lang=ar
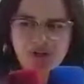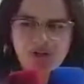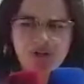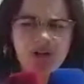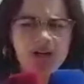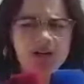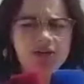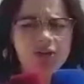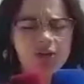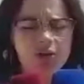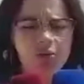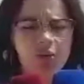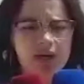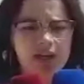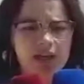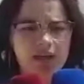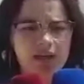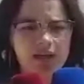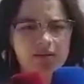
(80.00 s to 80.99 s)
فوالا دونك
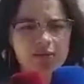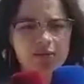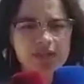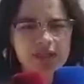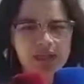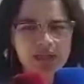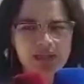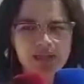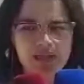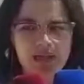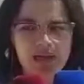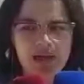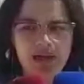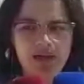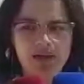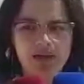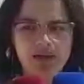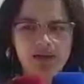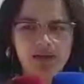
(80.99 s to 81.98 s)
الوكاله المستقله
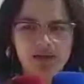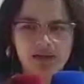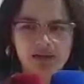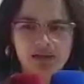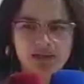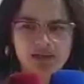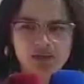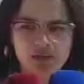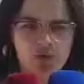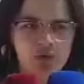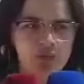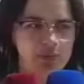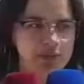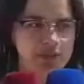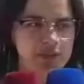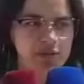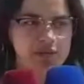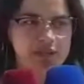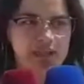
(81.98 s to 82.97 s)
آه، كتقوم
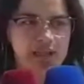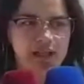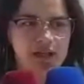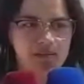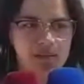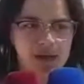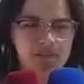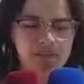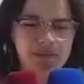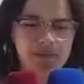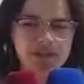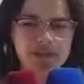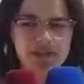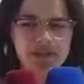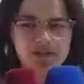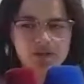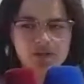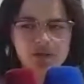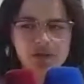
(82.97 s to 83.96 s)
بتوزيع الماء
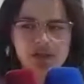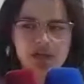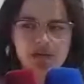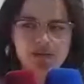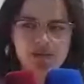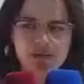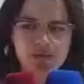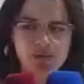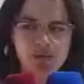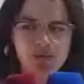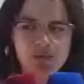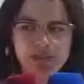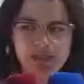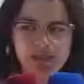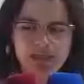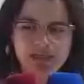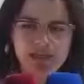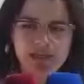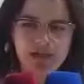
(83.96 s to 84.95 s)
بمدينه وجده منذ
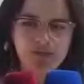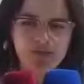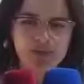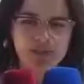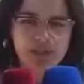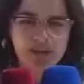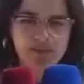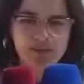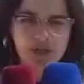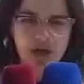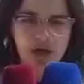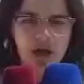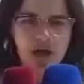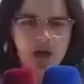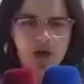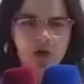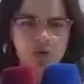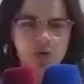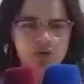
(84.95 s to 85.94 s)
سنه
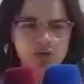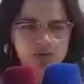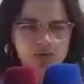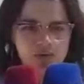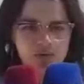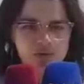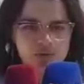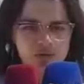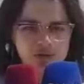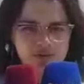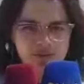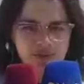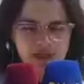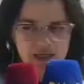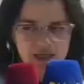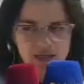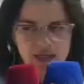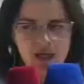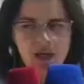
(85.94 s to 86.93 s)

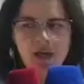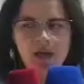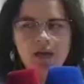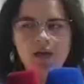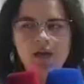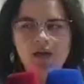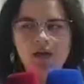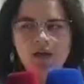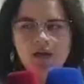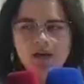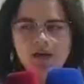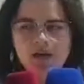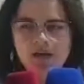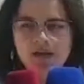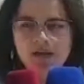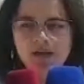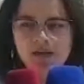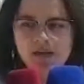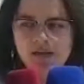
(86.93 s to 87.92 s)
1979
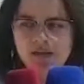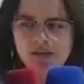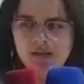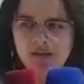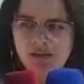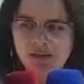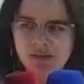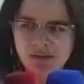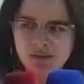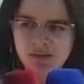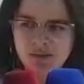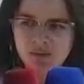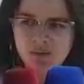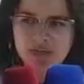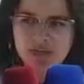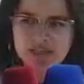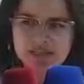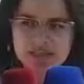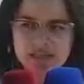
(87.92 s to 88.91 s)
أه
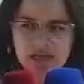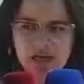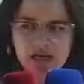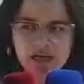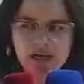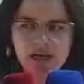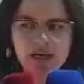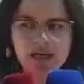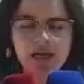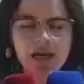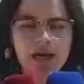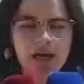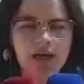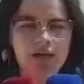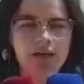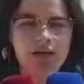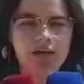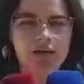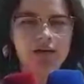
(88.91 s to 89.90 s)
وكتسهر
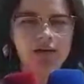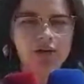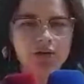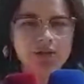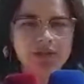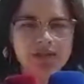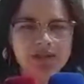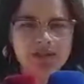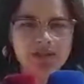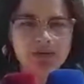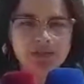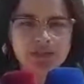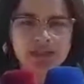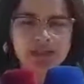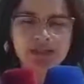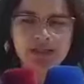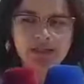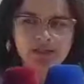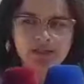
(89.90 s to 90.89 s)
على آه، حسن
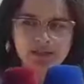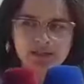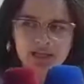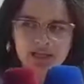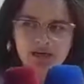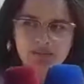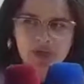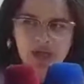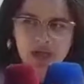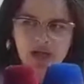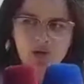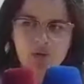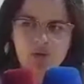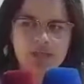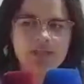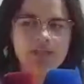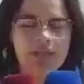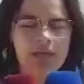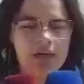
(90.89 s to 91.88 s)
التوزيع ديال الماء
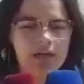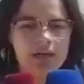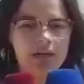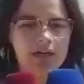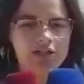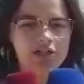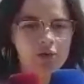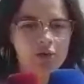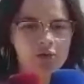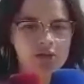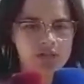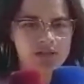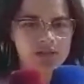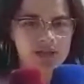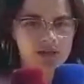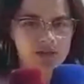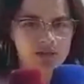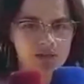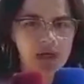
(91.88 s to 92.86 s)
وكتسهر على الجوده
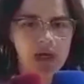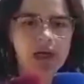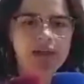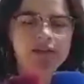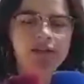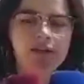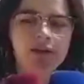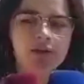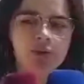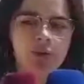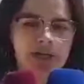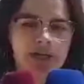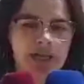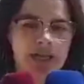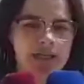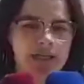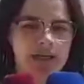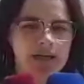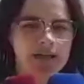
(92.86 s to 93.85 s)
ديالو دايوغ
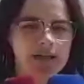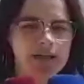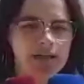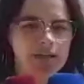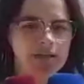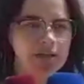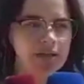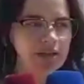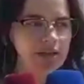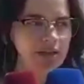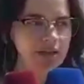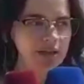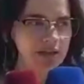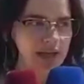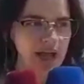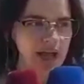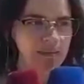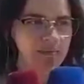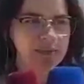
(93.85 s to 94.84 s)
الوكاله آه،
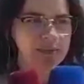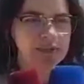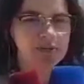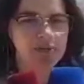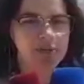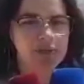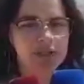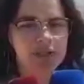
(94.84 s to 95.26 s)
قامت